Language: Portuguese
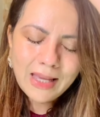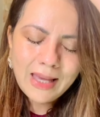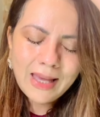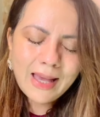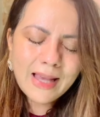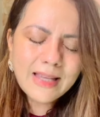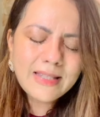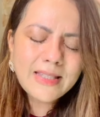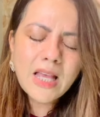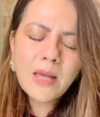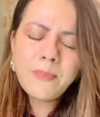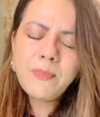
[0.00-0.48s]

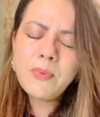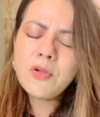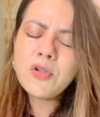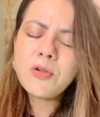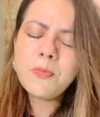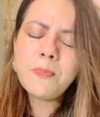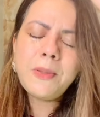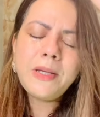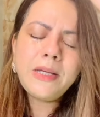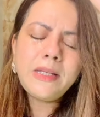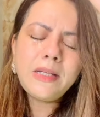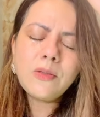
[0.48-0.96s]
Recebe o
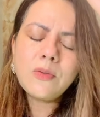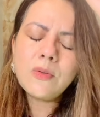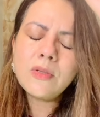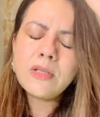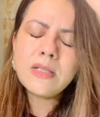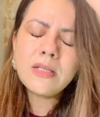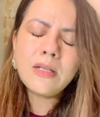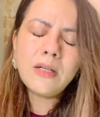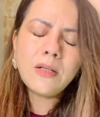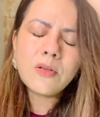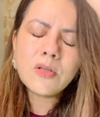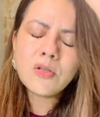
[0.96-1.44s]
Espírito
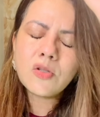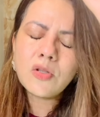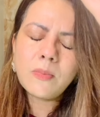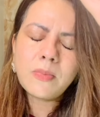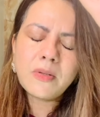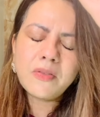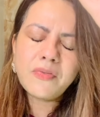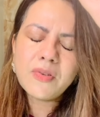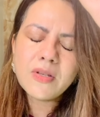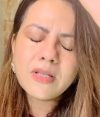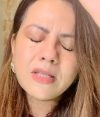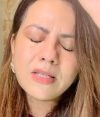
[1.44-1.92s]
Santo
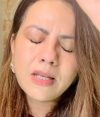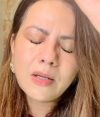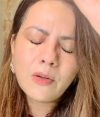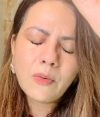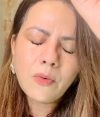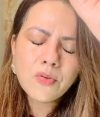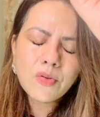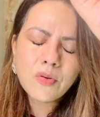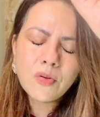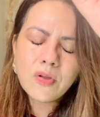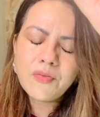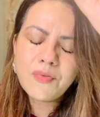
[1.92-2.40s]
sobre você
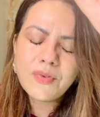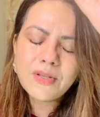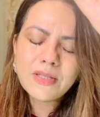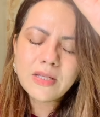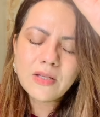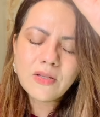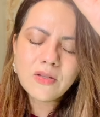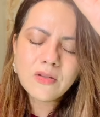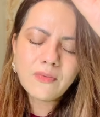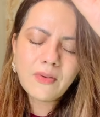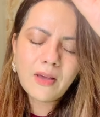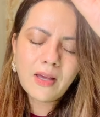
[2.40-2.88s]
hoje, onde você
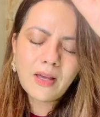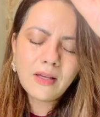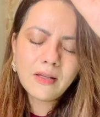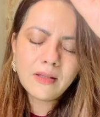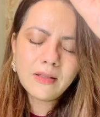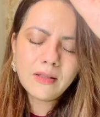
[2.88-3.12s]
estiver.